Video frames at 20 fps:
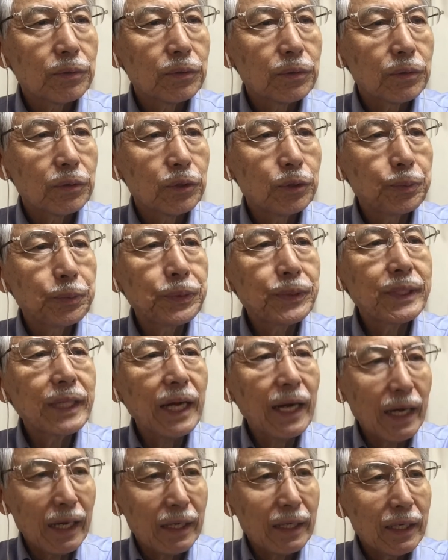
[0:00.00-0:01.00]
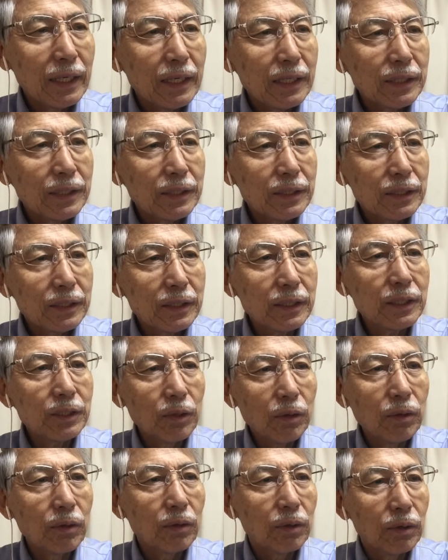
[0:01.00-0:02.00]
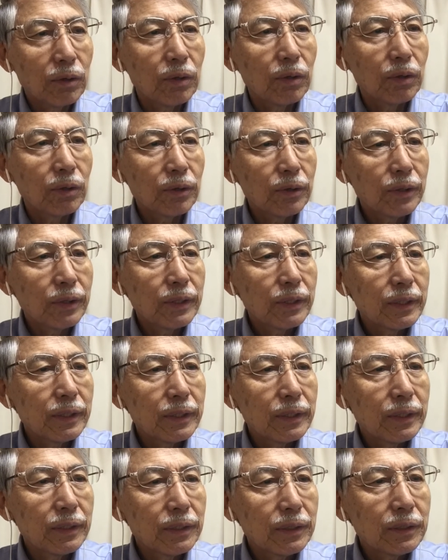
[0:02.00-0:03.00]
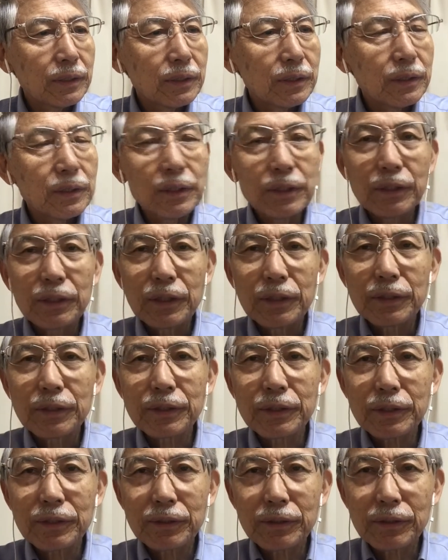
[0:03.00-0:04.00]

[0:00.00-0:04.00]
グプタ シーオーオー